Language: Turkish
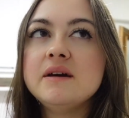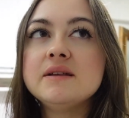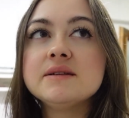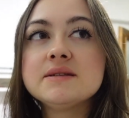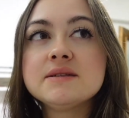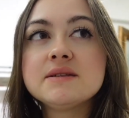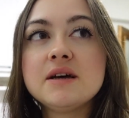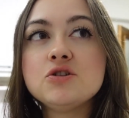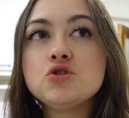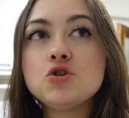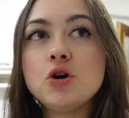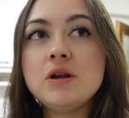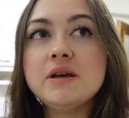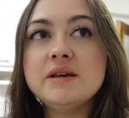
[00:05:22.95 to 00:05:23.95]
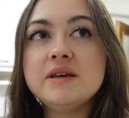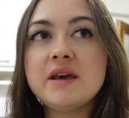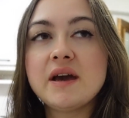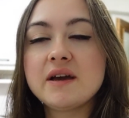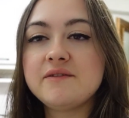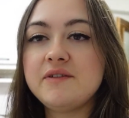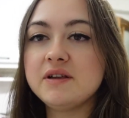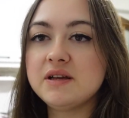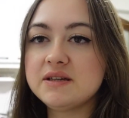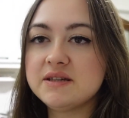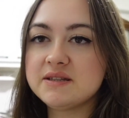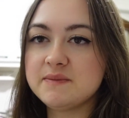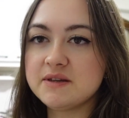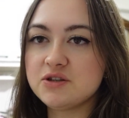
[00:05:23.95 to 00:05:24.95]
En azından şöyle Ikea'ya falan
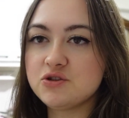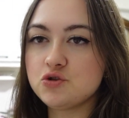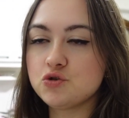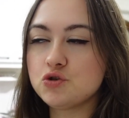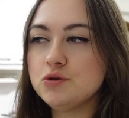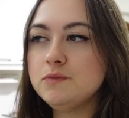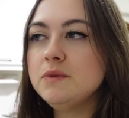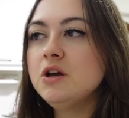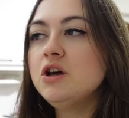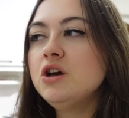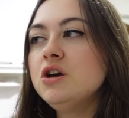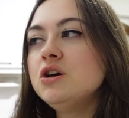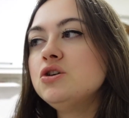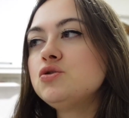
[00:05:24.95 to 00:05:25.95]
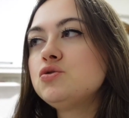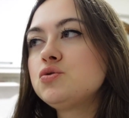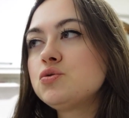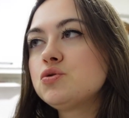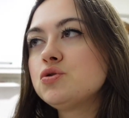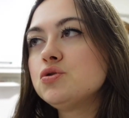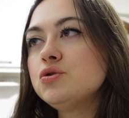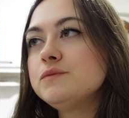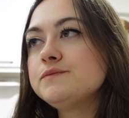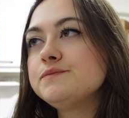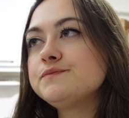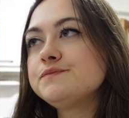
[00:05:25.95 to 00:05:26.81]
gitmek istiyorum. Çünkü